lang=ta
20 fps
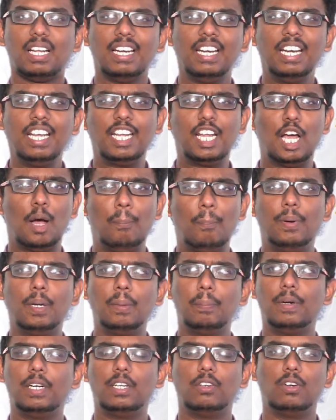இன்னைக்கு
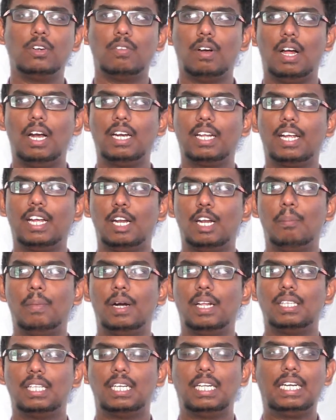அப்படிப்பட்ட ஒரு வாழ்க்கை
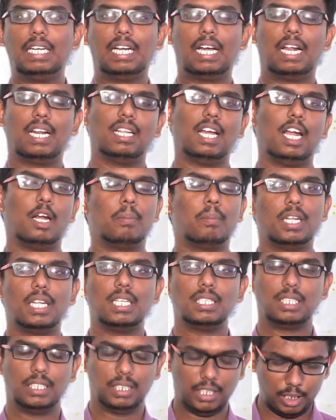நம்மிடத்தில் இருக்கிறதா என்பதை
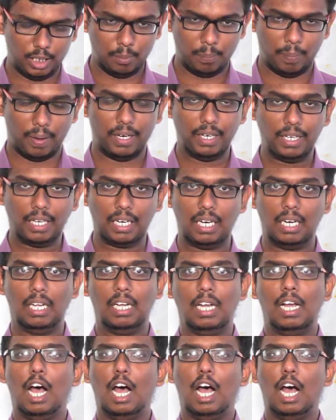சிந்தித்து பாருங்கள்